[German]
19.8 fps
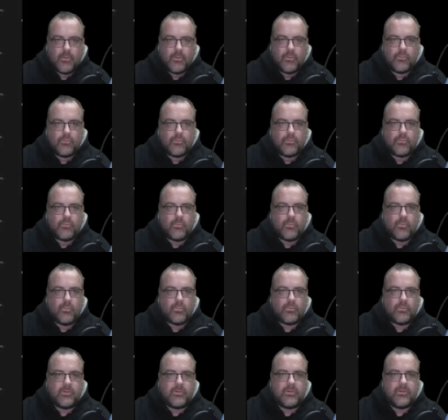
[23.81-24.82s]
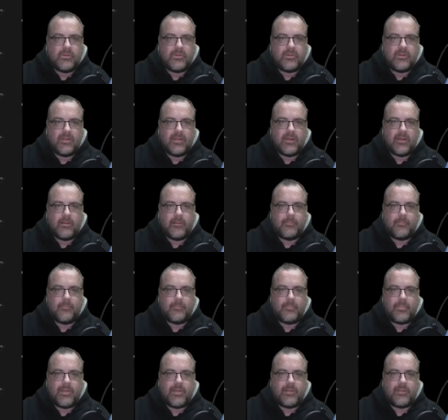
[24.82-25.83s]
Sohn der
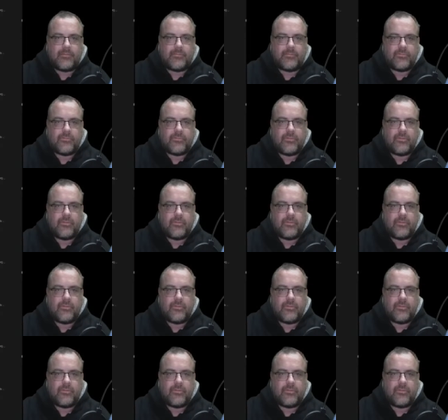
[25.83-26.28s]
Bash